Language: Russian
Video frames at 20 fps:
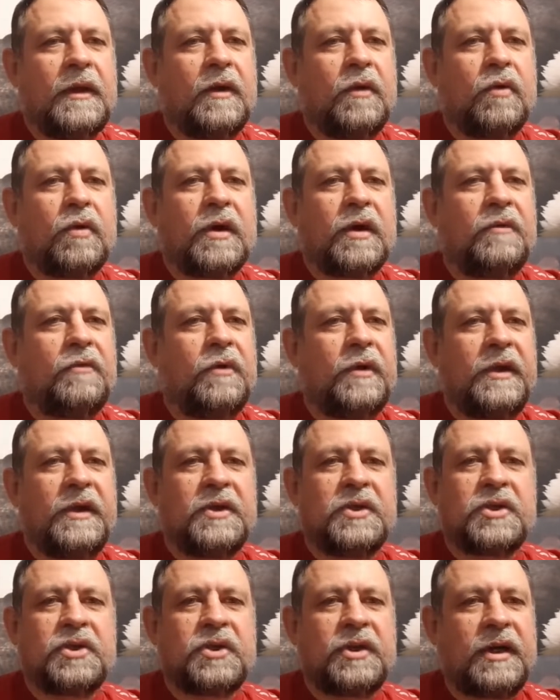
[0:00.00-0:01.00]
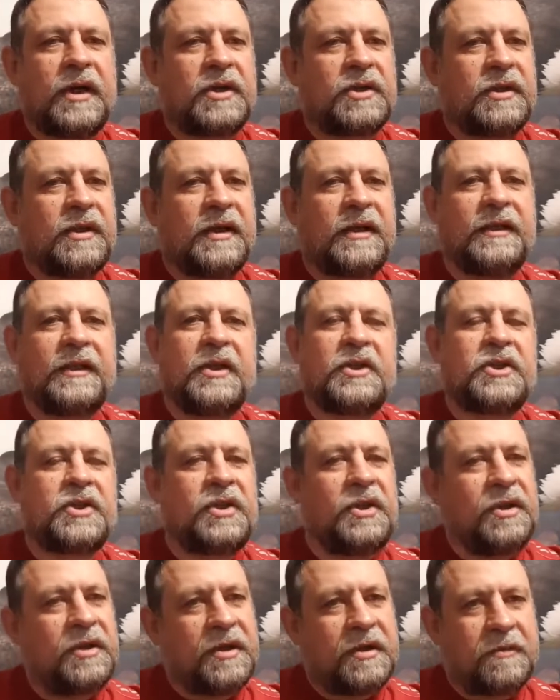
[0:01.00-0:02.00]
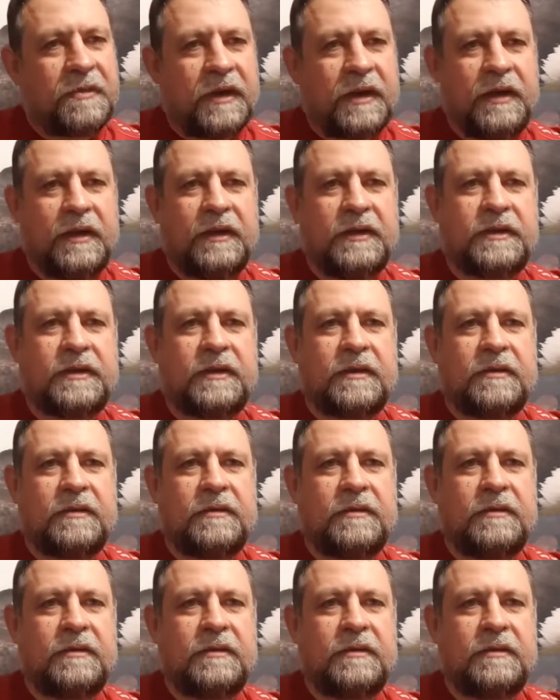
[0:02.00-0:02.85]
у кого есть жажда, начните молиться.